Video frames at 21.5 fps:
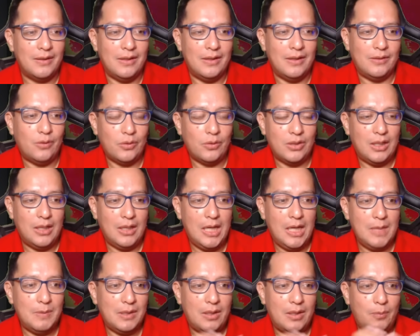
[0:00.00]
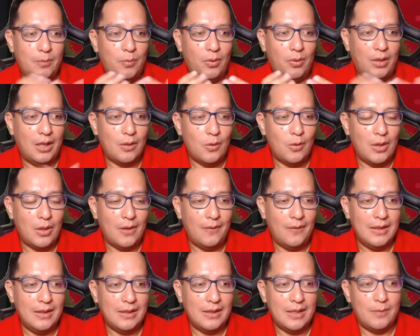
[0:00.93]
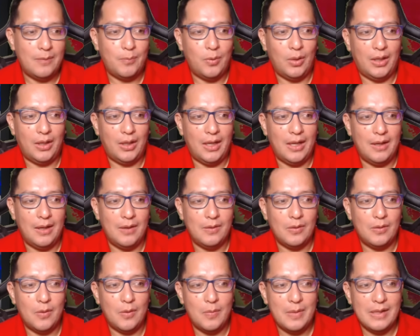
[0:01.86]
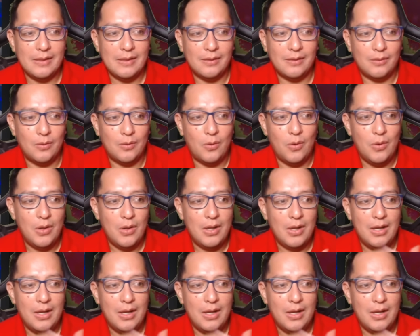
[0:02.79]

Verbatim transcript: de Xochitl Galvez, de por qué no levanta y por qué no más no